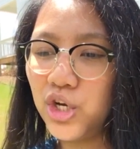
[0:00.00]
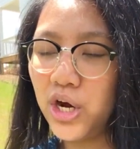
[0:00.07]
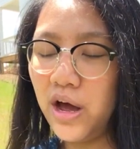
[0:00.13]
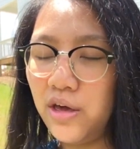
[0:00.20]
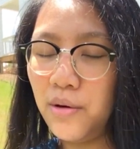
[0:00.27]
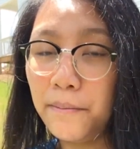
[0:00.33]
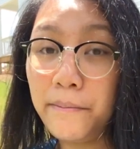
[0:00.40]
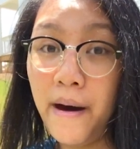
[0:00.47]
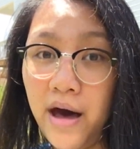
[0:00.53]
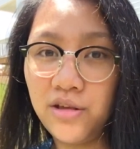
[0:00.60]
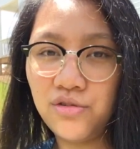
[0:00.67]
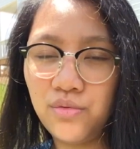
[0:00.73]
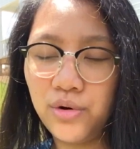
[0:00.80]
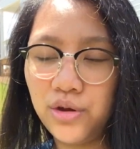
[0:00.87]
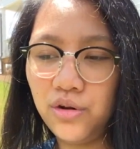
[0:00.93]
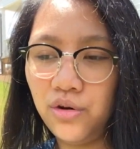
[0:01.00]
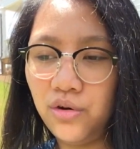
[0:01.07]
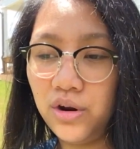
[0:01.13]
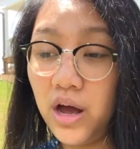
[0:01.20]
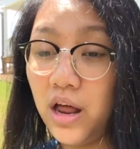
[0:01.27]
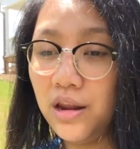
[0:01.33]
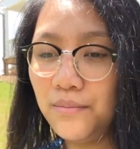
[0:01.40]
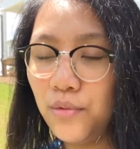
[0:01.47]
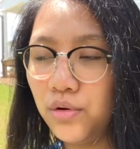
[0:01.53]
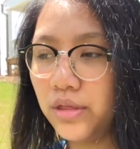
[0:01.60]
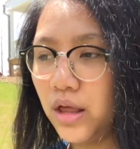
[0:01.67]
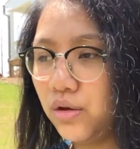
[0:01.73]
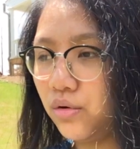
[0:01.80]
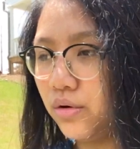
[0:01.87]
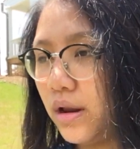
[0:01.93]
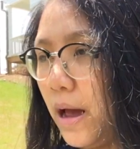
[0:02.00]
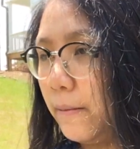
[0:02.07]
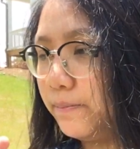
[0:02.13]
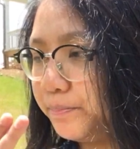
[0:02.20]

tsaka yung password ko. Nakalimutan ko na.